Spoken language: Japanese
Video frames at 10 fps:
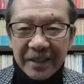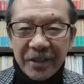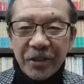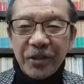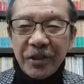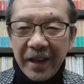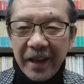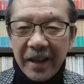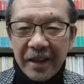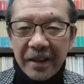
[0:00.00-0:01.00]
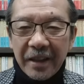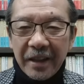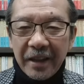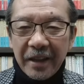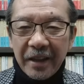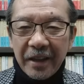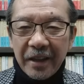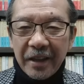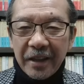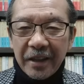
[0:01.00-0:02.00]
ちょっとね、
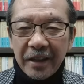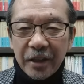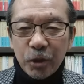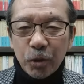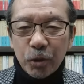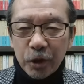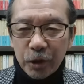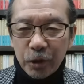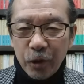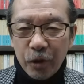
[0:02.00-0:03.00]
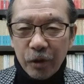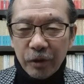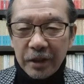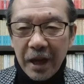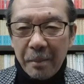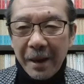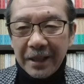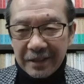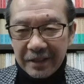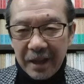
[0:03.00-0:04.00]
えー、ちょっと聞くと、やば
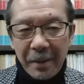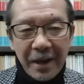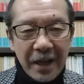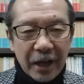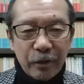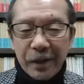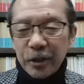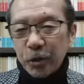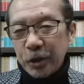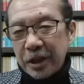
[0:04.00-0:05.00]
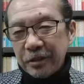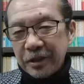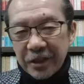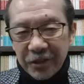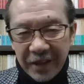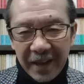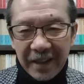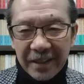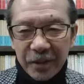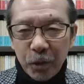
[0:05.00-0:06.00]
い、やばいアドバイスをしてるんですよね。
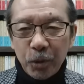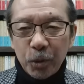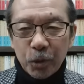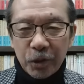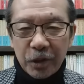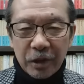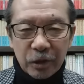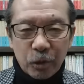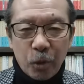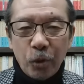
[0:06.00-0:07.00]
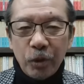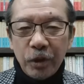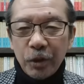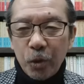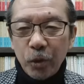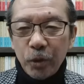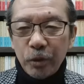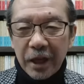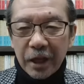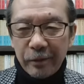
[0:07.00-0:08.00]
どういうことを言ってるかってこういう、こういうふう
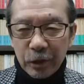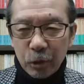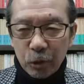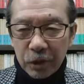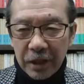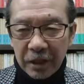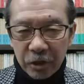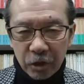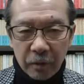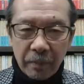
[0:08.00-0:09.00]
なアドバイスを送ったんですよ。